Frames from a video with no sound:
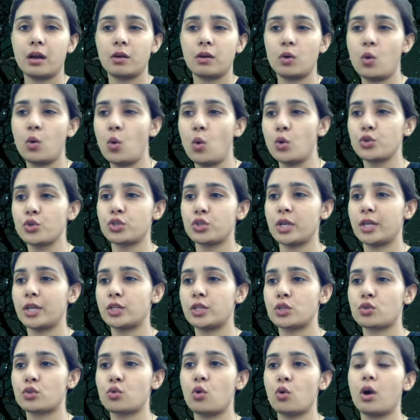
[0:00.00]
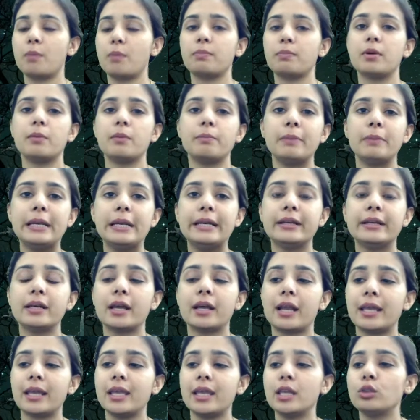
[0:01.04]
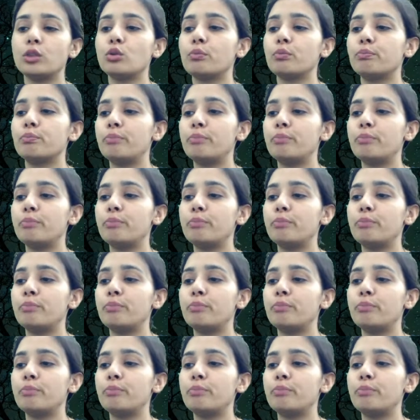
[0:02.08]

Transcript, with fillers: कोर्स है जिसको आप कंप्लीट कराइए तो